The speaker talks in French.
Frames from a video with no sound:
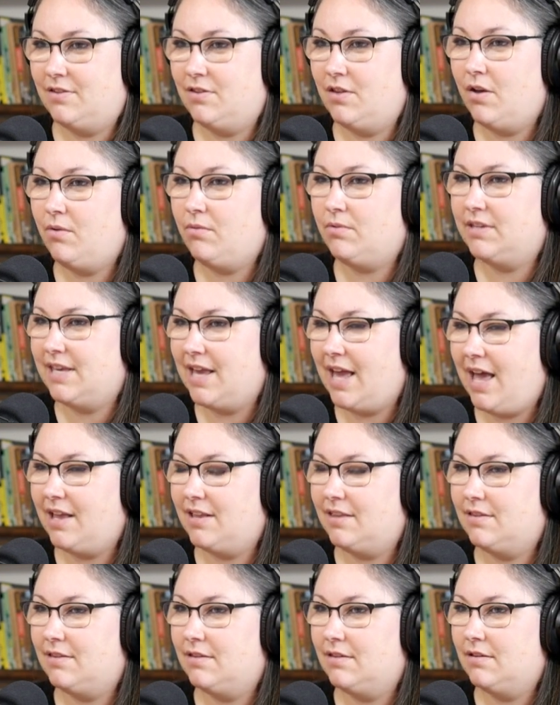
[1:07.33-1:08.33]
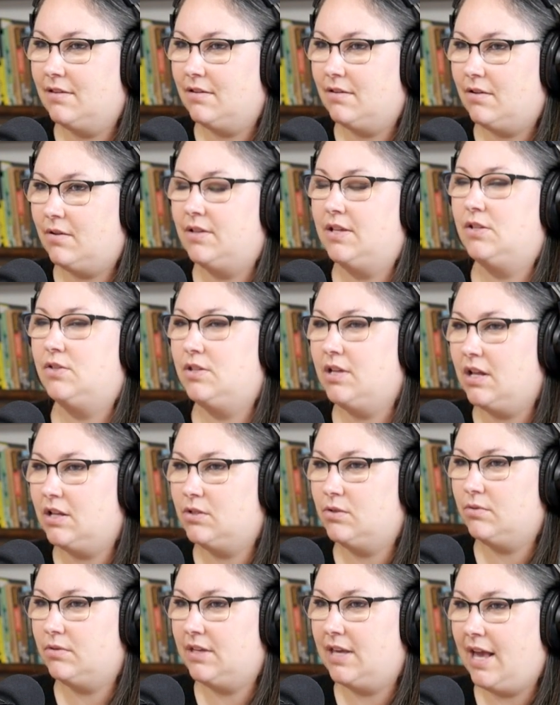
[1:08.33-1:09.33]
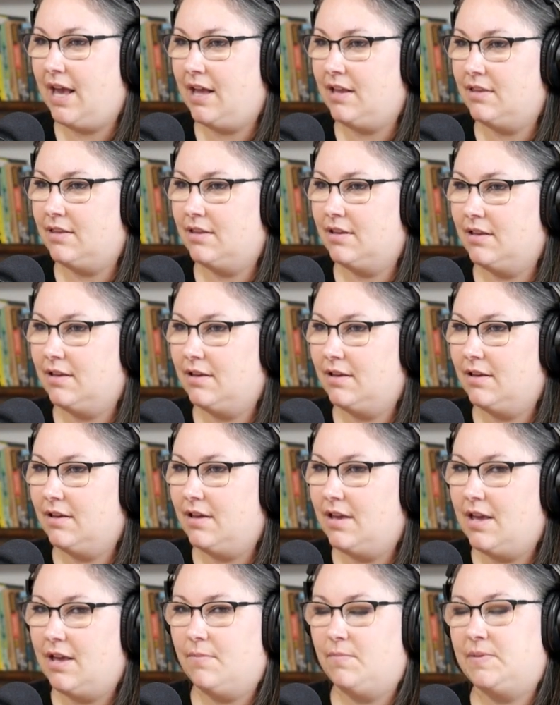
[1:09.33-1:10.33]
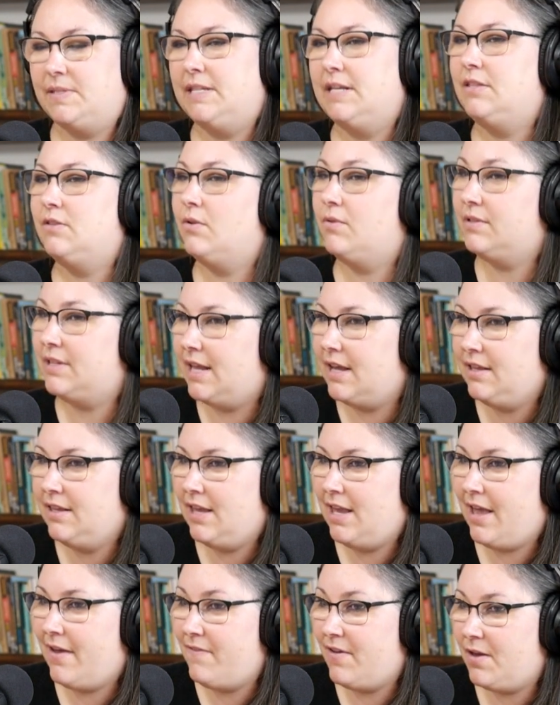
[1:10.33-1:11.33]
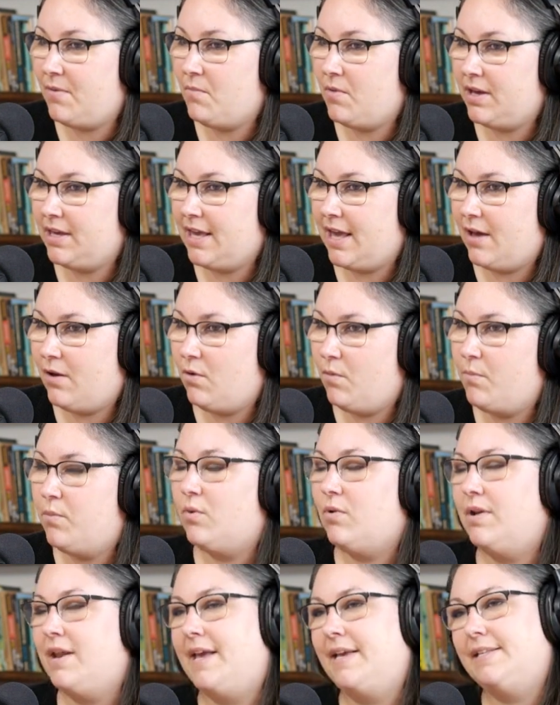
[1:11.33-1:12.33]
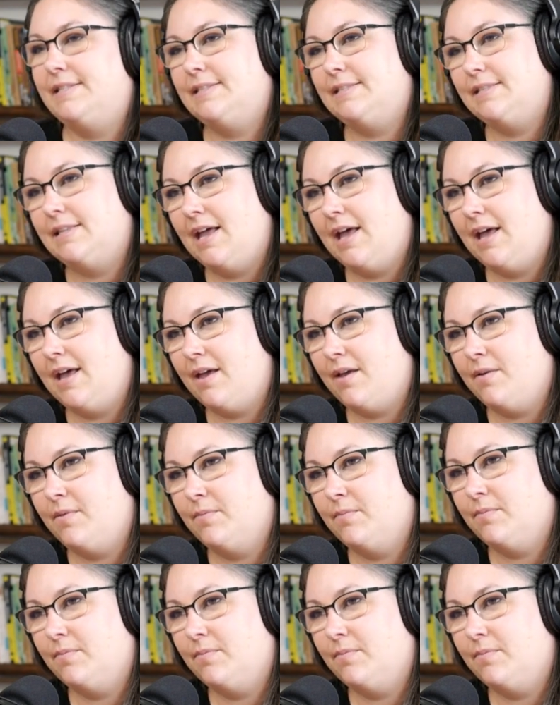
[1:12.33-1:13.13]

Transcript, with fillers: Non, 4. On est-tu rendu au 4? On est rendu au 4. c'est ton dernier avec moi, Caro, pour l'instant.